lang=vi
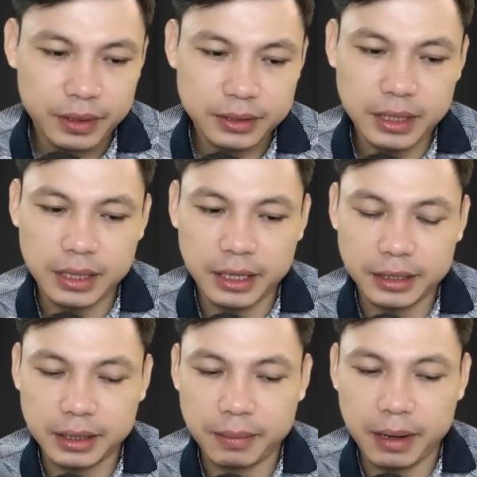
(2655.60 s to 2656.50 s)
Nghe
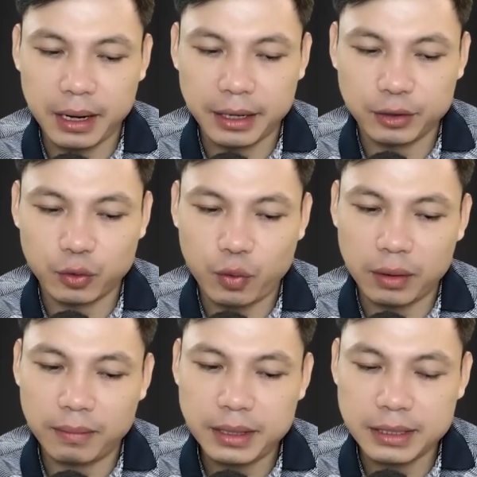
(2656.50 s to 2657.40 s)
vậy Thắng liền thắc
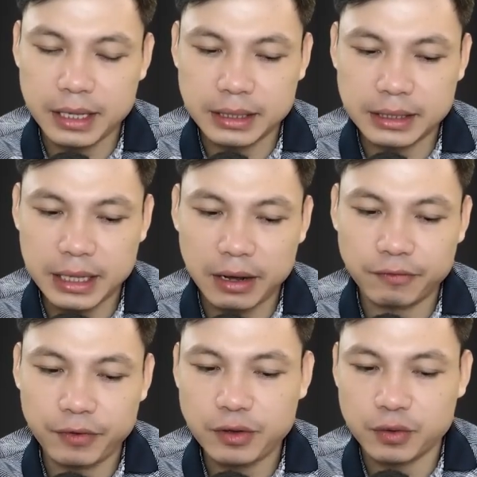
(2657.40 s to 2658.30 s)
mắc. Người
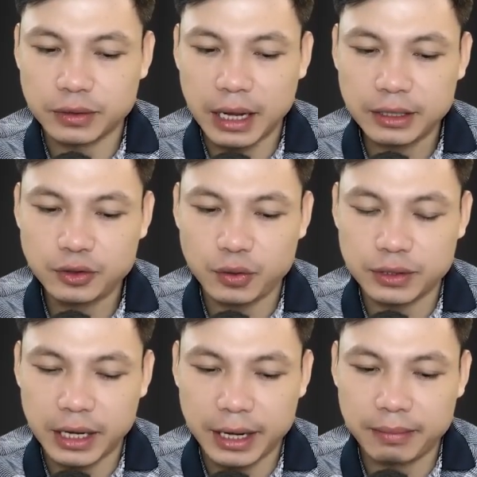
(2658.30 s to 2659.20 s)
phụ nữ toan đóng
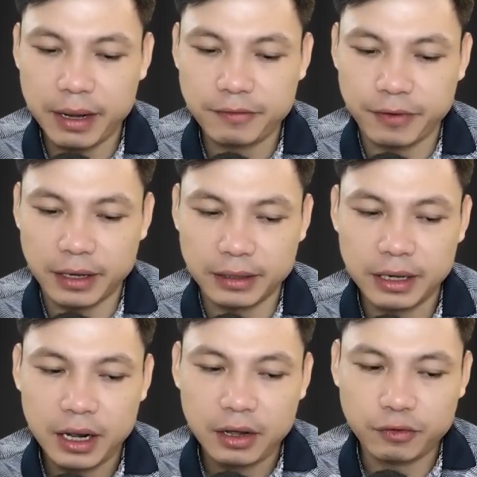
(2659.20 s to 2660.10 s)
cửa thì ngay lập
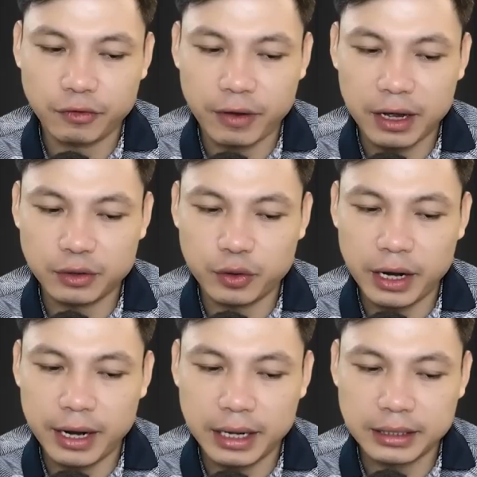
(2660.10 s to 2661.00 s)
tức bị Lão
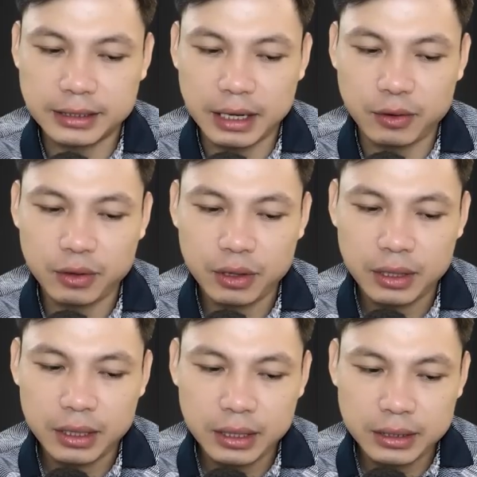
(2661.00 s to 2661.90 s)
Hoàng chặn lại.
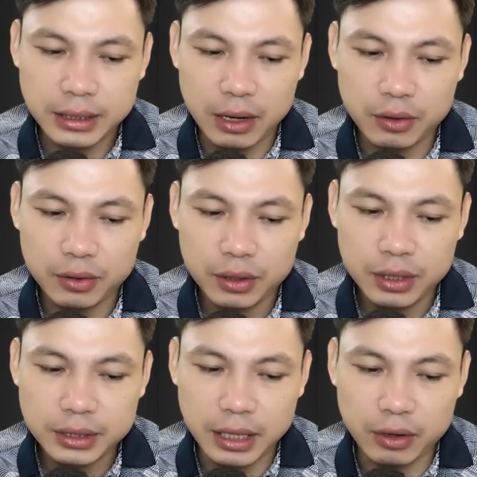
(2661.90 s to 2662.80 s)
Này cô,
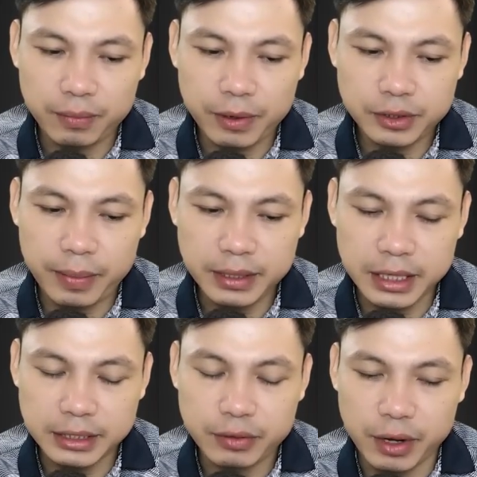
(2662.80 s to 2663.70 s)
tôi thấy trên người
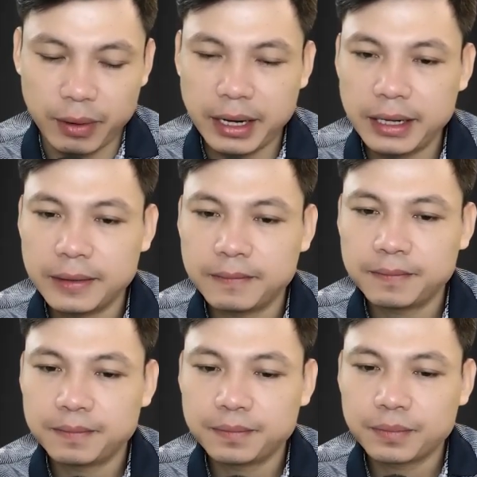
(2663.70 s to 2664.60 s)
chị có mùi âm khí
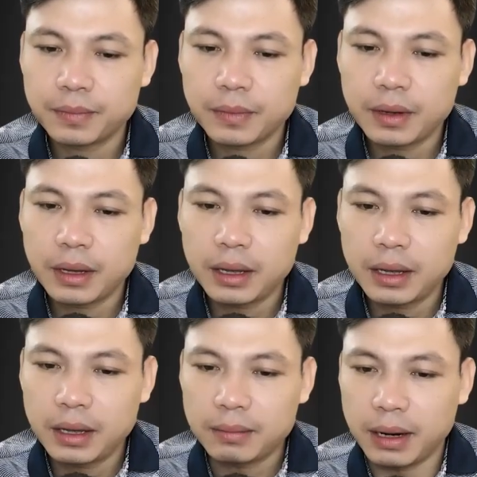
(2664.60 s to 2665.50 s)
rất nặng đó.
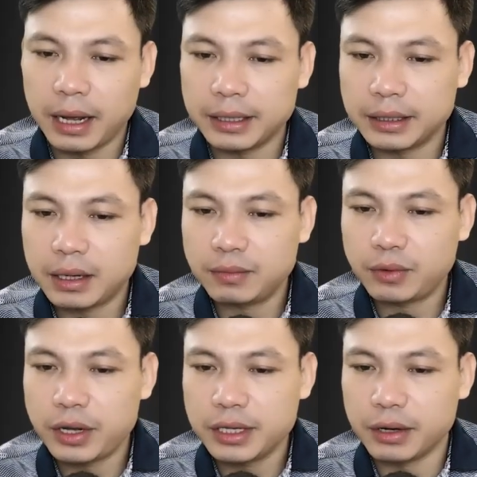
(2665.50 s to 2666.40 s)
Trên đấn đường có vệt
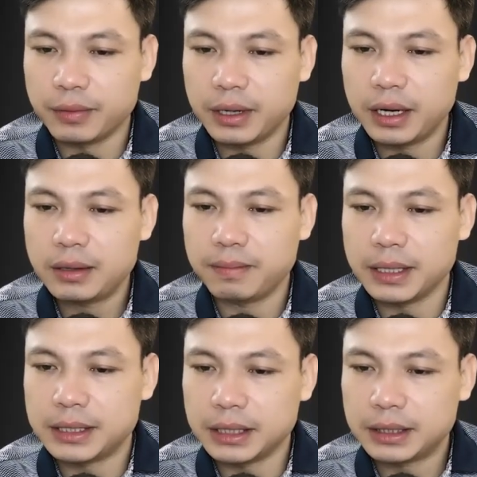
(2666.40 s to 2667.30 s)
đen, e
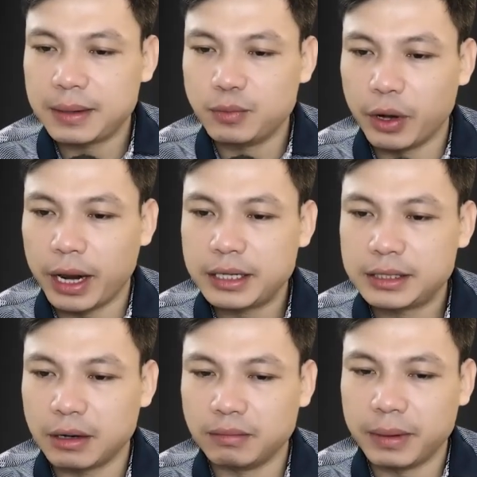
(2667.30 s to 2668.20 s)
rằng nhà đang có sự
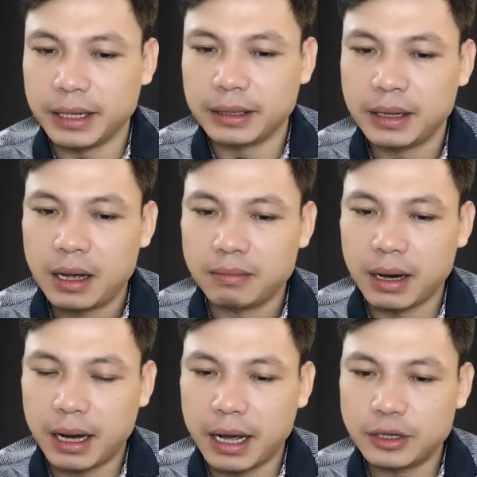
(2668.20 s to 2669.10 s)
lạ.
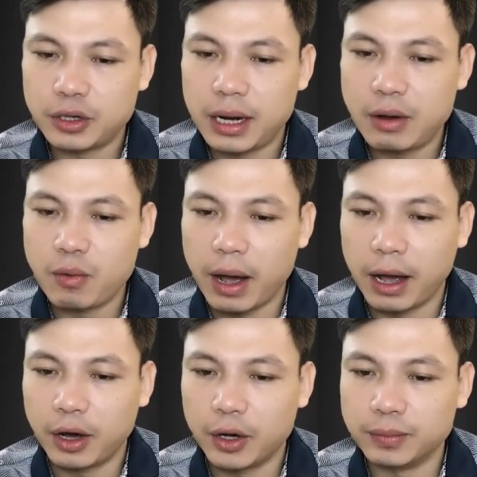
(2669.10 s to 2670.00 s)
Không biết tôi nói có
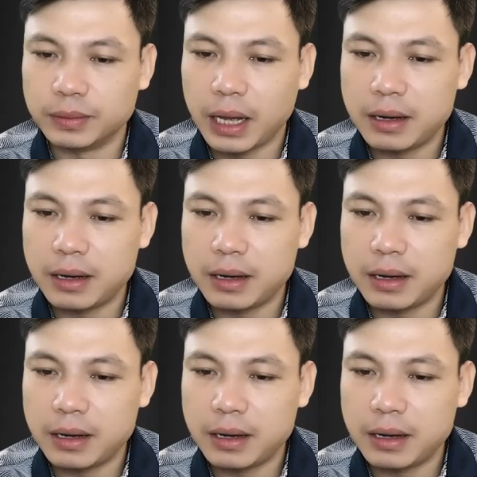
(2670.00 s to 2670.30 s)
đúng hay không?